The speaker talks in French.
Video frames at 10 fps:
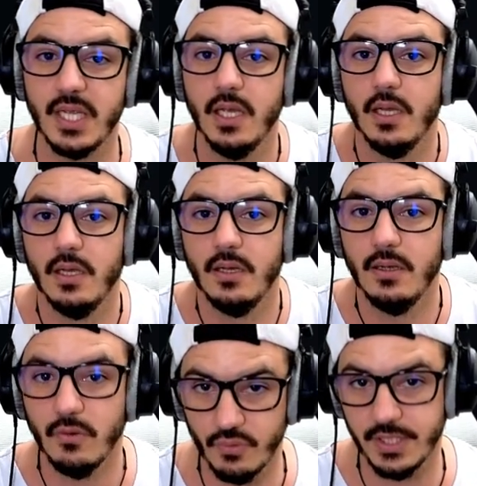est
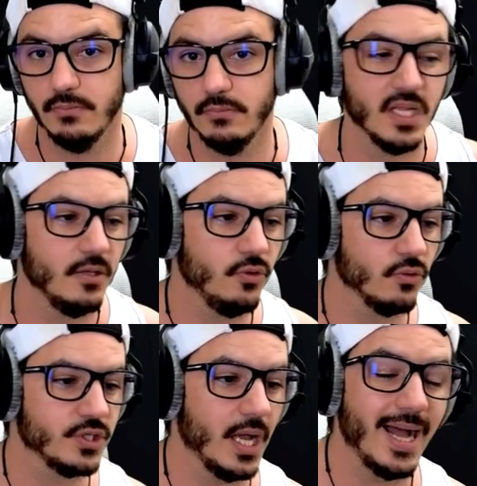oui.
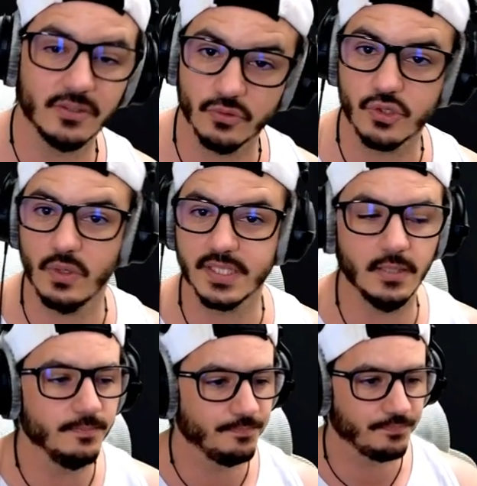Donc attention à
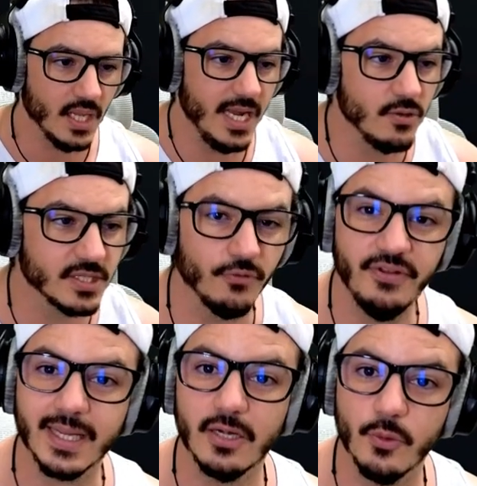ça. Et nous allons
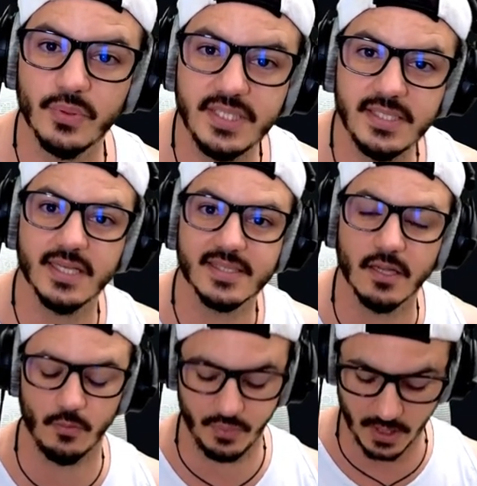faire quelques petits
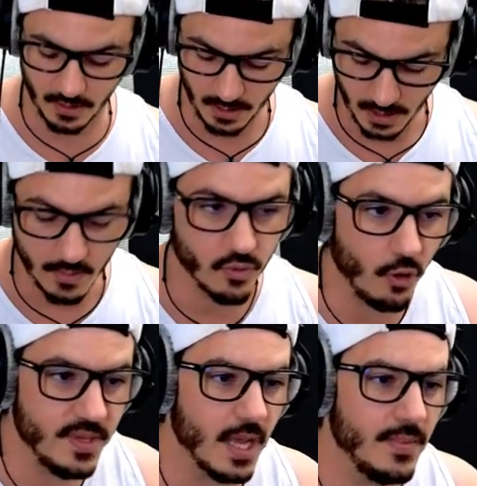exemples.
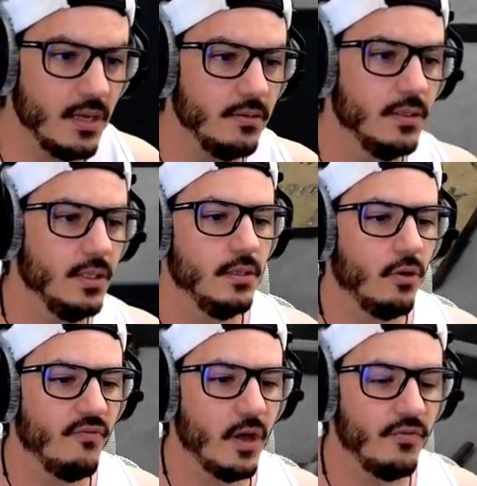Premièrement,
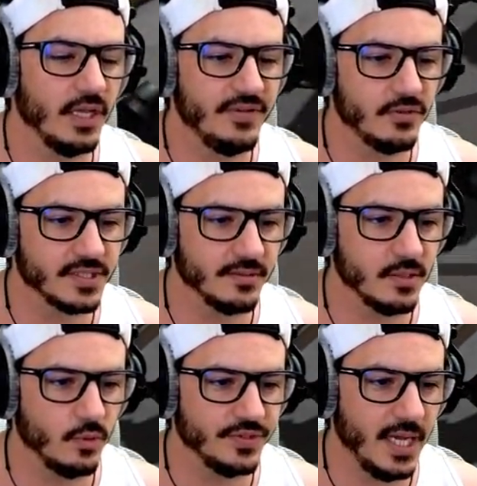on va revérifier notre santé
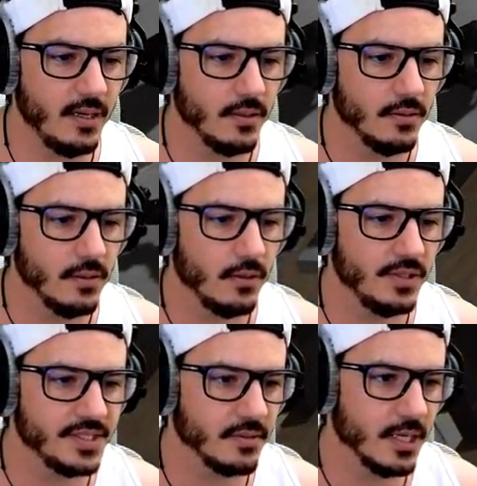mentale en
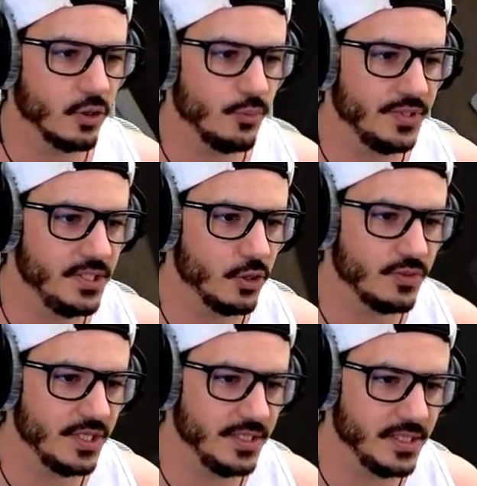laissant quelques petits
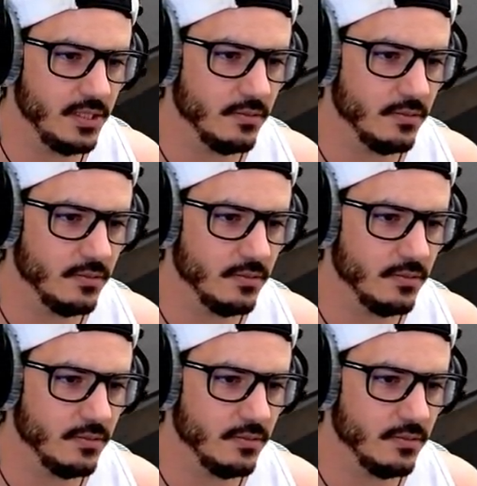objets ici.